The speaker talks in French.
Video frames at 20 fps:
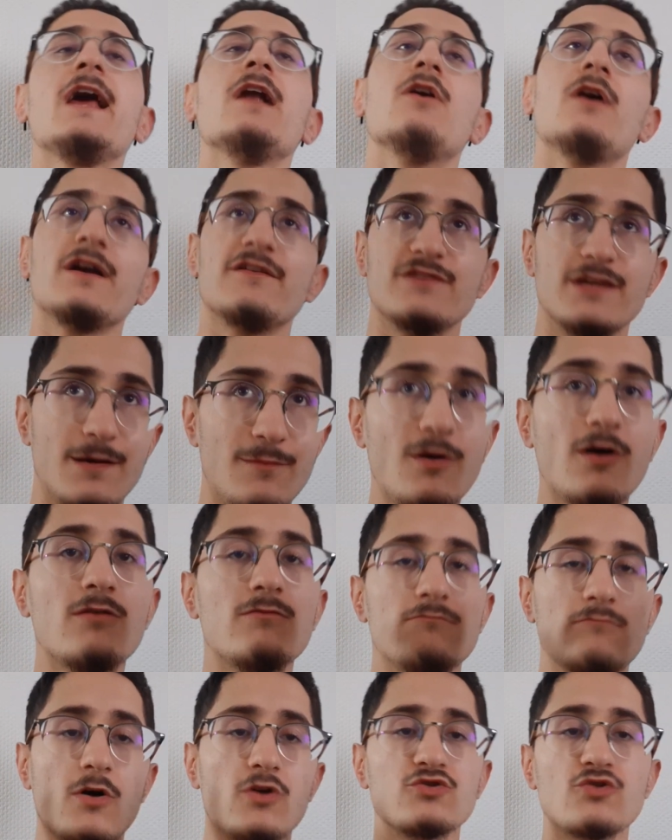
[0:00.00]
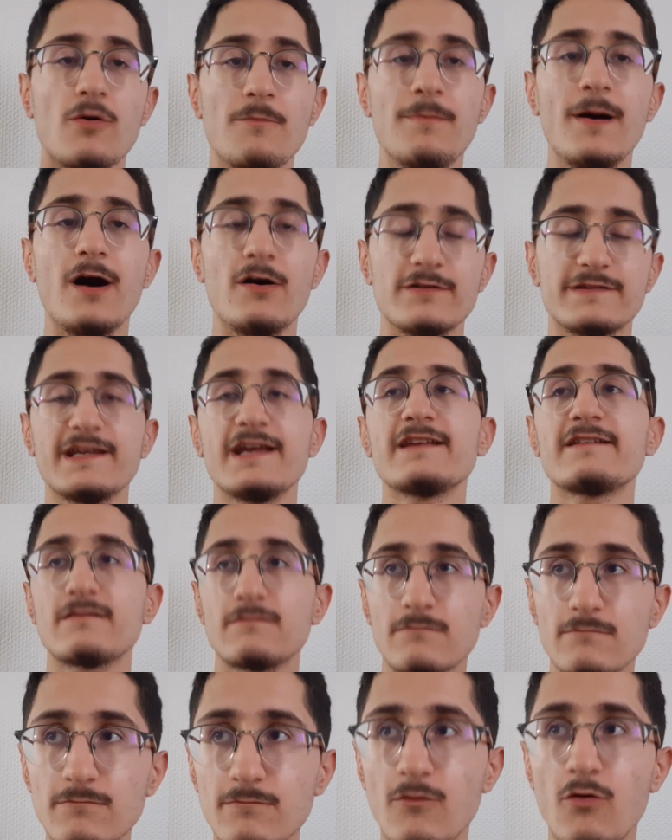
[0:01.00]
Alors évidemment, entre
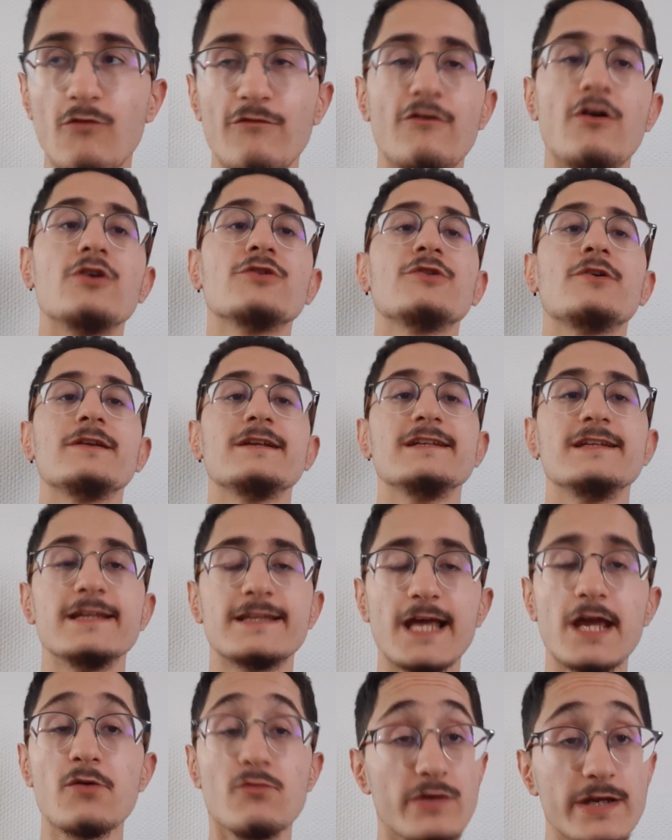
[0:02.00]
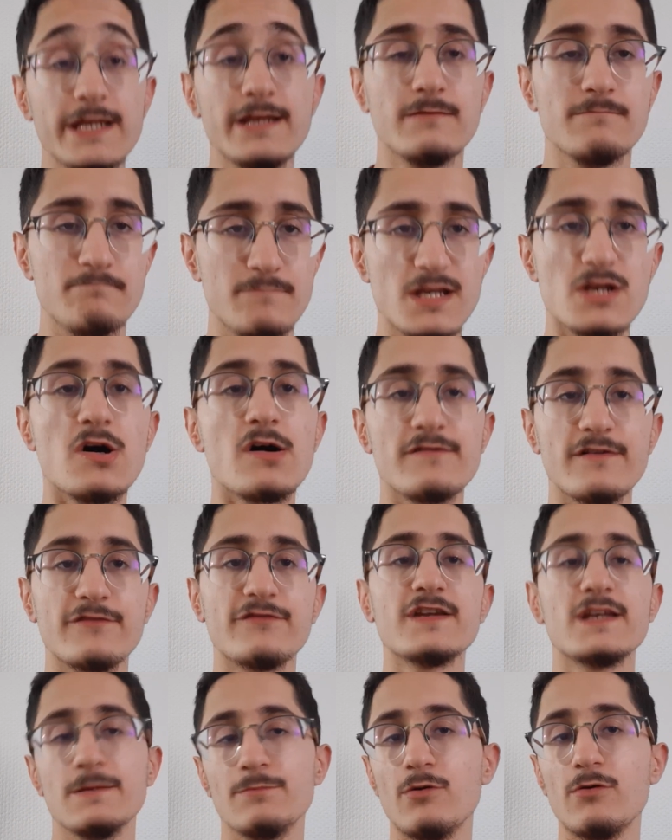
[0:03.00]
parenthèses, on rentre dans les détails. Oui, Milan avait
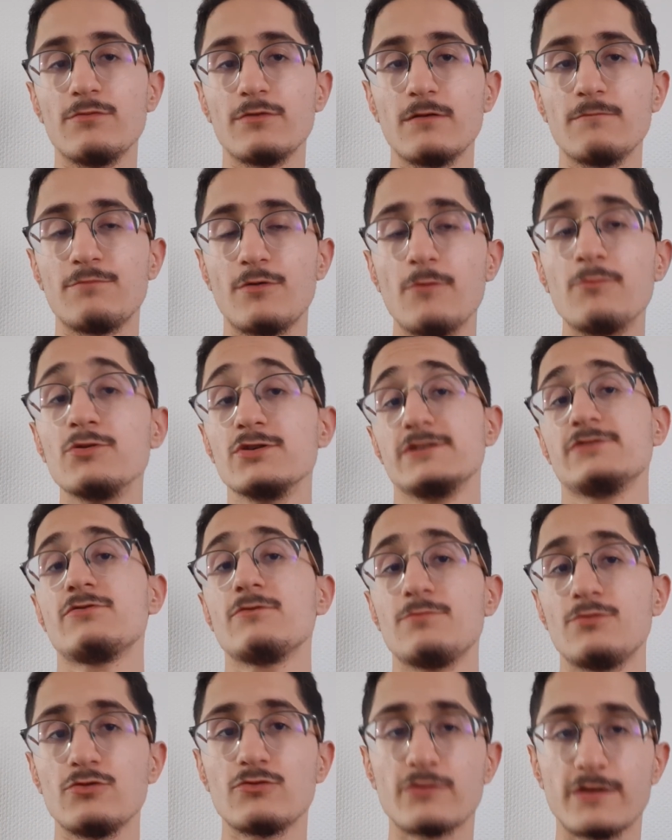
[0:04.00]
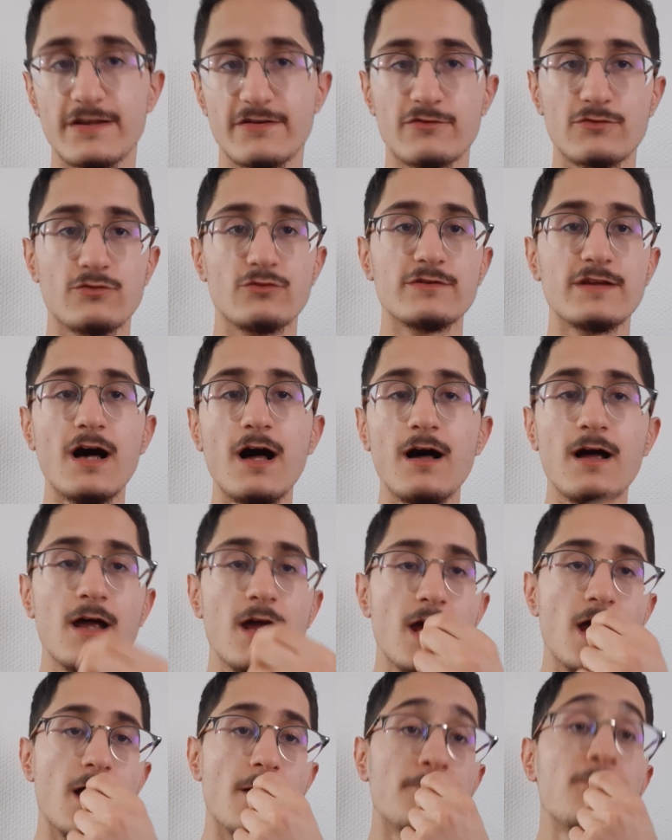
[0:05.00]
fait des propositions de prolongation de contrat
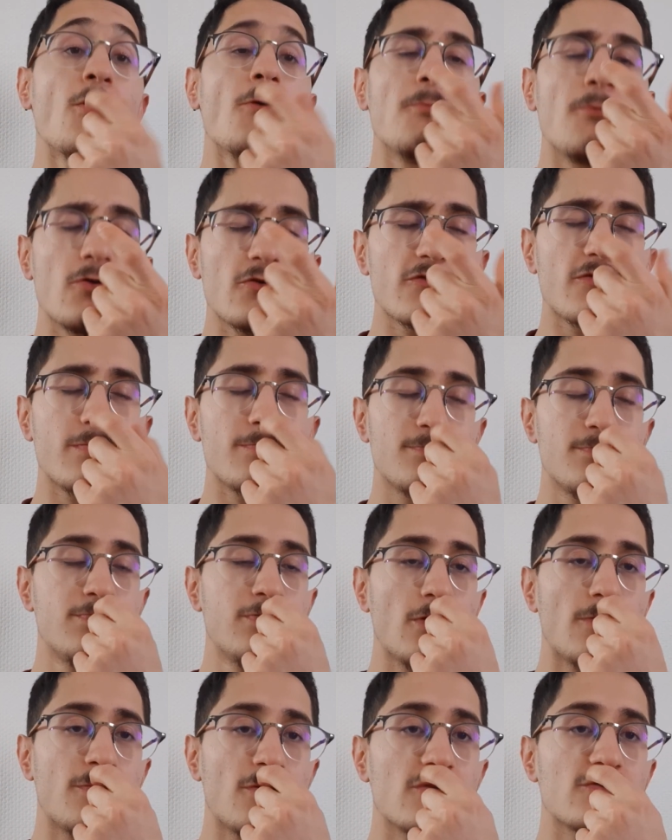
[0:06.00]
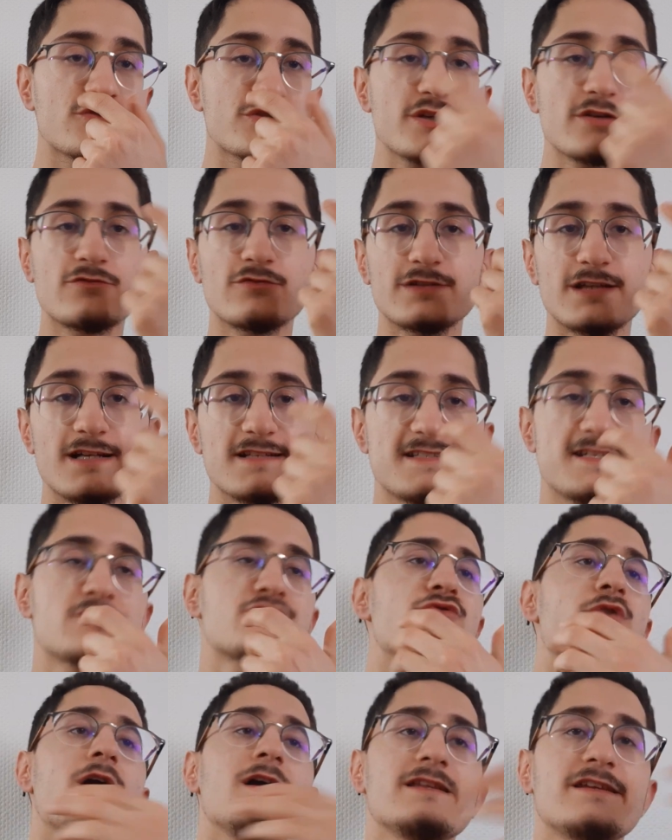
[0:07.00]
pour, prolonger le contrat de ses
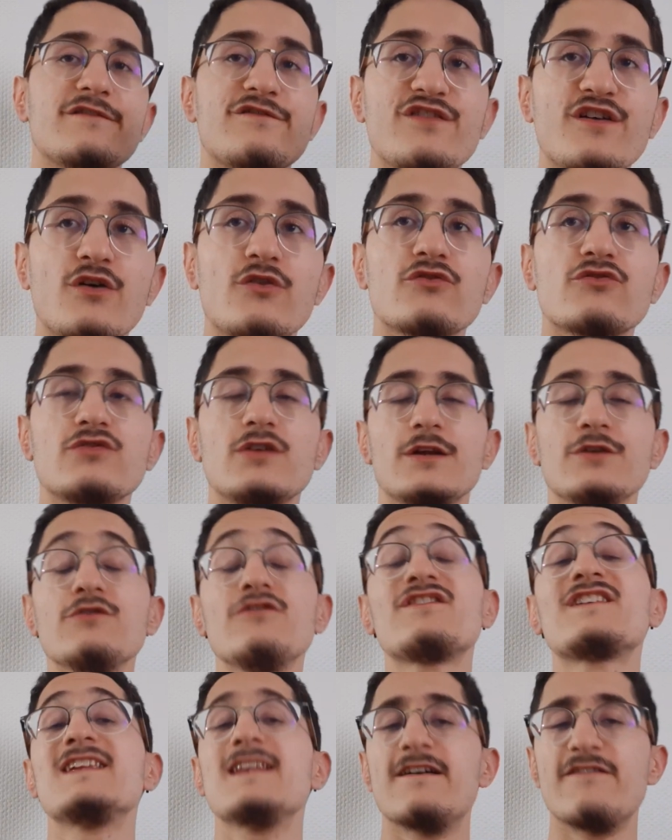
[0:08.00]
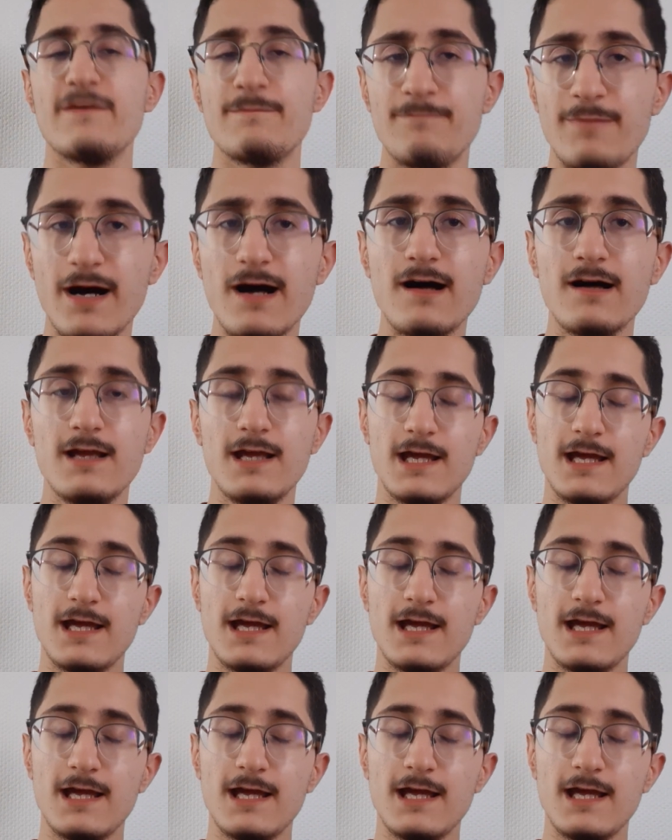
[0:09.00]
joueurs, à différence de la Juve qui n'avait pas